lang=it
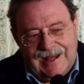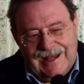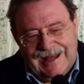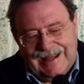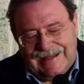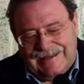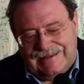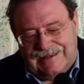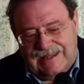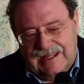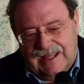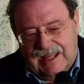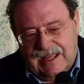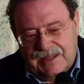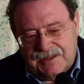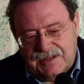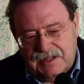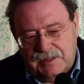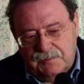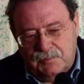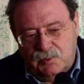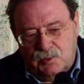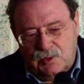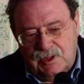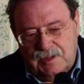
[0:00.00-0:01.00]
l'antica
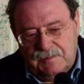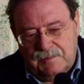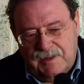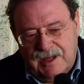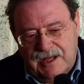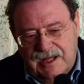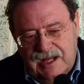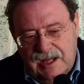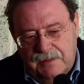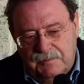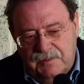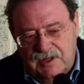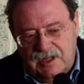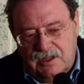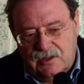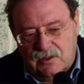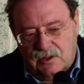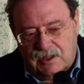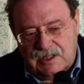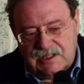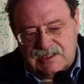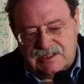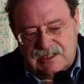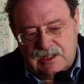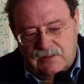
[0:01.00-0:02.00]
tribù di Beniamino
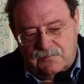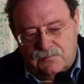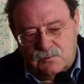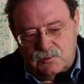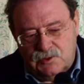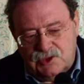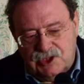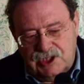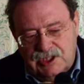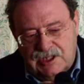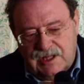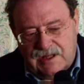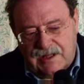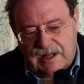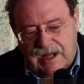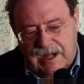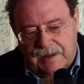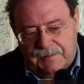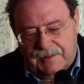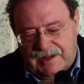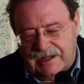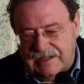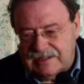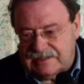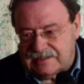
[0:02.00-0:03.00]
che sia fuggita dalla
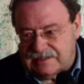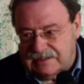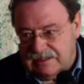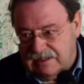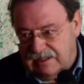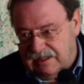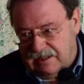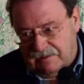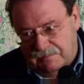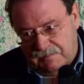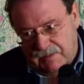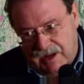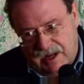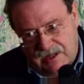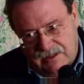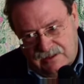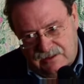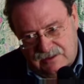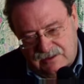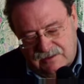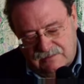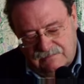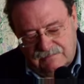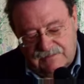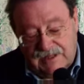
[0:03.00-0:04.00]
Palestina,
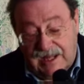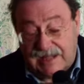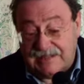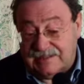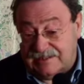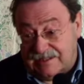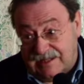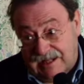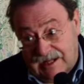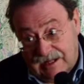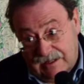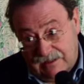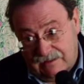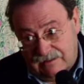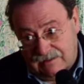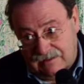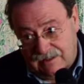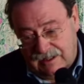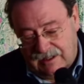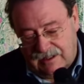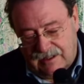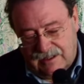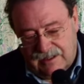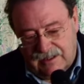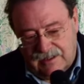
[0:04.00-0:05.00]
immagino, anzi dal,
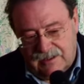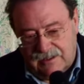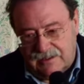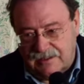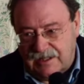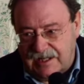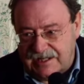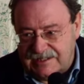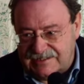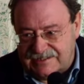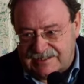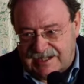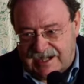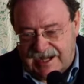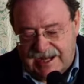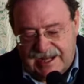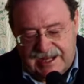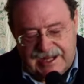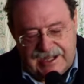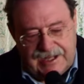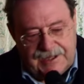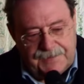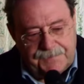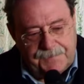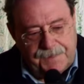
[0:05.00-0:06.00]
dal, da
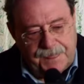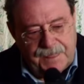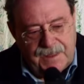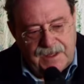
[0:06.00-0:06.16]
Israele.